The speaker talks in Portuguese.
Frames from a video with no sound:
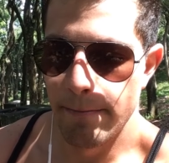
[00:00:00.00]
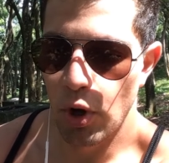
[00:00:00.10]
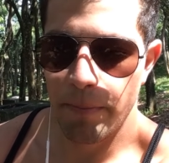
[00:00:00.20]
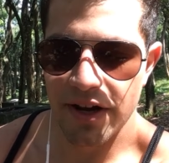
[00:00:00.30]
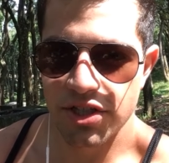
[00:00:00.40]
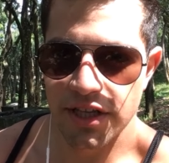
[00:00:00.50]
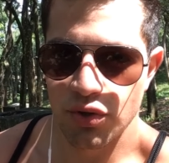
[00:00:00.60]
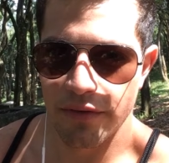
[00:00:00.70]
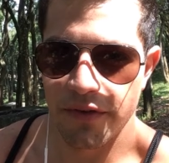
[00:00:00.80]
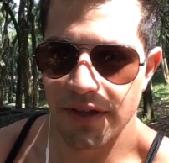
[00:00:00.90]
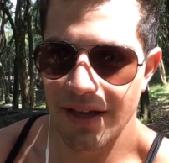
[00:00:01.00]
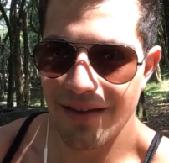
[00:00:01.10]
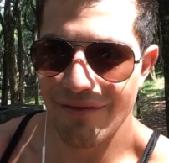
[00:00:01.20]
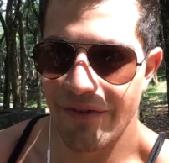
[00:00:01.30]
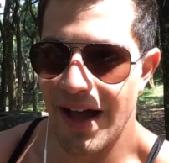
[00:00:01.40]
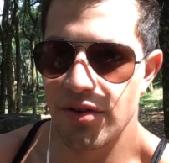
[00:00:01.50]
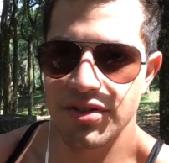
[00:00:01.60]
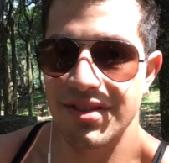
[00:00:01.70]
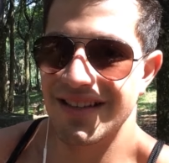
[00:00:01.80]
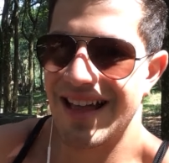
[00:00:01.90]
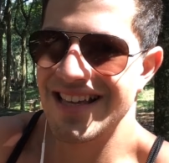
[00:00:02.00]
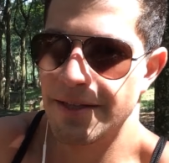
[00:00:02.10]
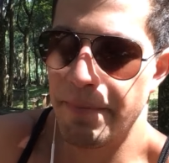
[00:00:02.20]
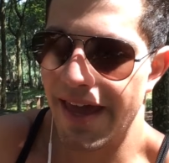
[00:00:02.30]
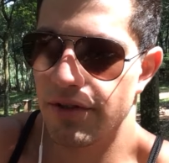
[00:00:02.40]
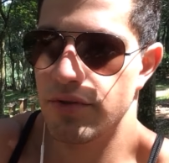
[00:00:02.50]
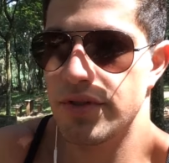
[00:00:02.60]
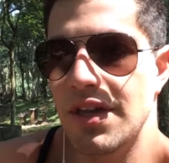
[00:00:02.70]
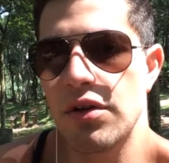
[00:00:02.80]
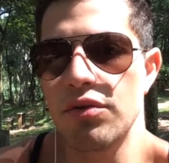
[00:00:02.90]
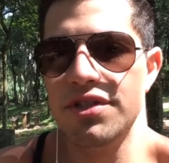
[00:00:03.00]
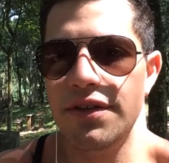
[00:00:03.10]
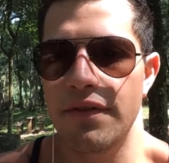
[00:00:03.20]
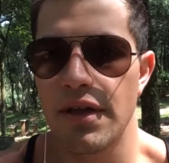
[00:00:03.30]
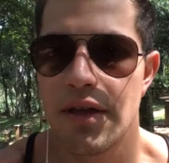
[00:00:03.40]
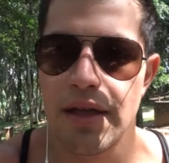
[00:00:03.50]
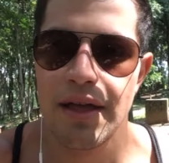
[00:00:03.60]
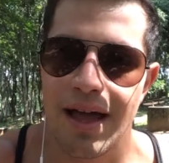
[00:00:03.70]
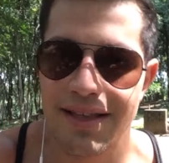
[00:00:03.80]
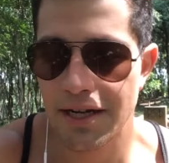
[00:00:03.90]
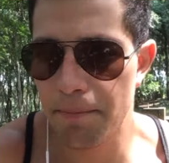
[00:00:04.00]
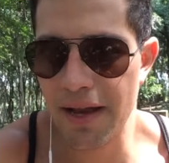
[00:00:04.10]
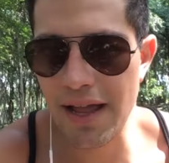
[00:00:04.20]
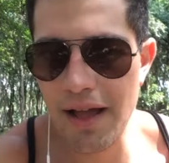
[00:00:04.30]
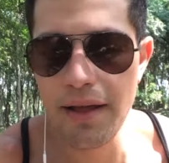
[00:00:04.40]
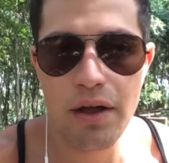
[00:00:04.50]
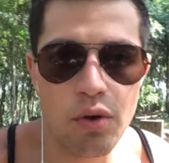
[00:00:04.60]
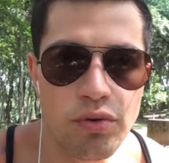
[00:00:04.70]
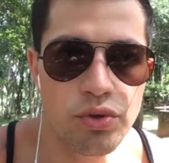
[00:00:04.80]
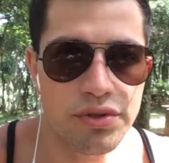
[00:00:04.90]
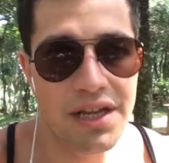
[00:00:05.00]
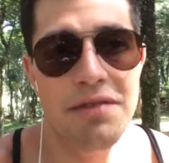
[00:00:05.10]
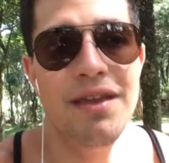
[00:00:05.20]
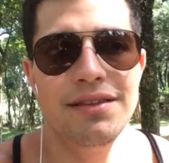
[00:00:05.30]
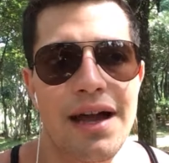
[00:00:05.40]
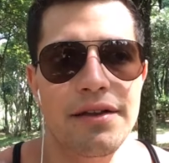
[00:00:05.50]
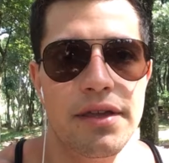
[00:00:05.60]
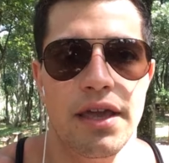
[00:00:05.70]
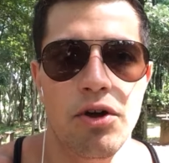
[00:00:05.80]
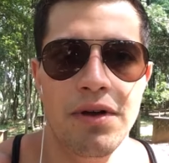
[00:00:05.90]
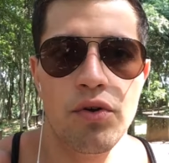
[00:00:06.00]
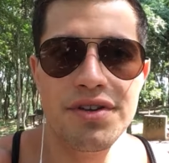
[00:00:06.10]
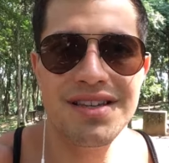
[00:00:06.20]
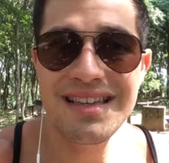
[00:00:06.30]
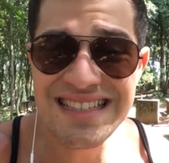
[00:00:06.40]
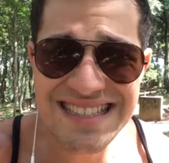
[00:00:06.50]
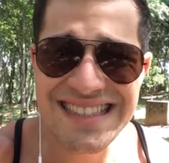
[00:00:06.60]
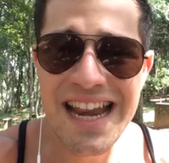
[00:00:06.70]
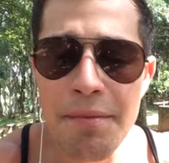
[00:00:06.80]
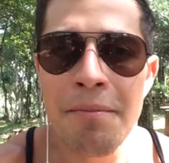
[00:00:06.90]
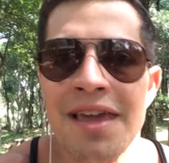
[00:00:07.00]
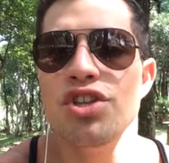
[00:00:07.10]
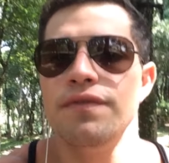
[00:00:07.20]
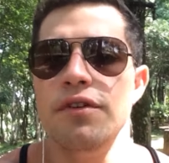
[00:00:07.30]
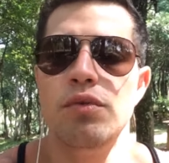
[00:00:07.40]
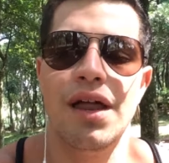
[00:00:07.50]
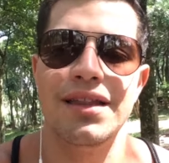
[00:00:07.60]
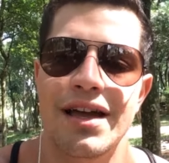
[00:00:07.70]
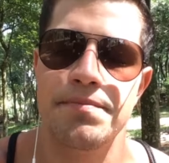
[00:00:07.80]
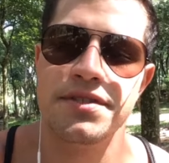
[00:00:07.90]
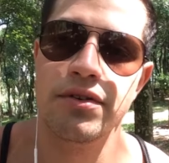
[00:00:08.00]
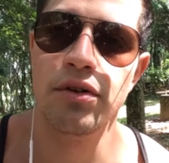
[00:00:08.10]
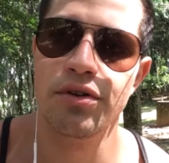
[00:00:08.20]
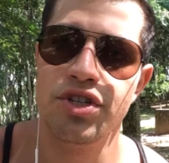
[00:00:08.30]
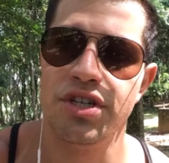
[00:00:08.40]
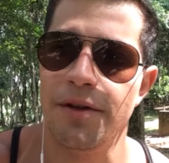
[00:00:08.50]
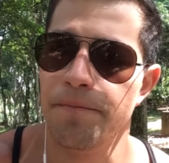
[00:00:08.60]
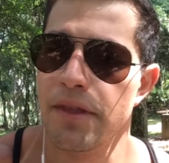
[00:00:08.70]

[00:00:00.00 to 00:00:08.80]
boa parte da sua vida em vários aspectos, inclusive atrapalhar a conduta alimentar, que é uma coisa extremamente vinculada à psicologia.